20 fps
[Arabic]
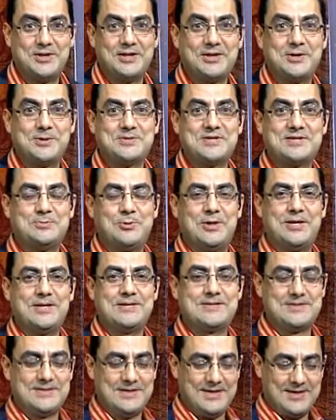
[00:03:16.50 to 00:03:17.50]
استاذ معاذ
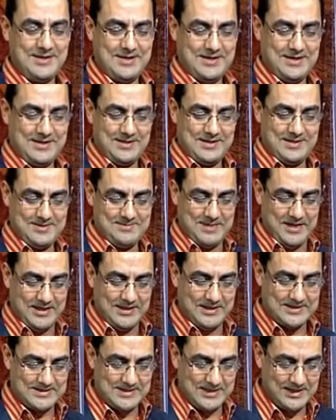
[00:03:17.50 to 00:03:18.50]
آه، معانا
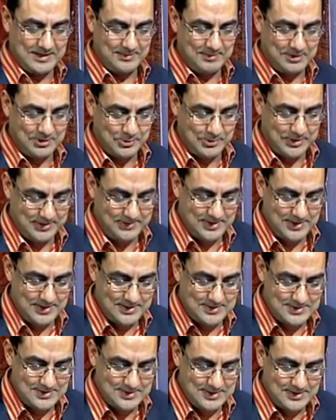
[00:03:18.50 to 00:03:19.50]
رسالة برضو
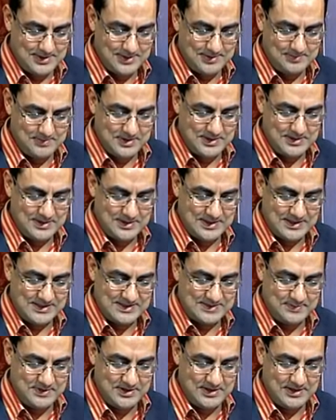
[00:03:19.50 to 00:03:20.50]
كمان آه، من
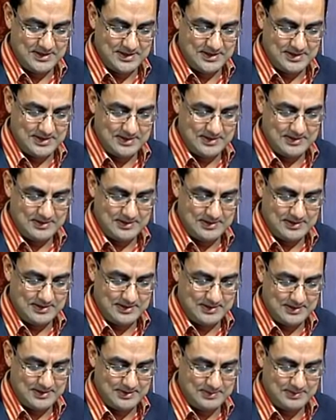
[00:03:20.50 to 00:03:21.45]
ياسمينة آه،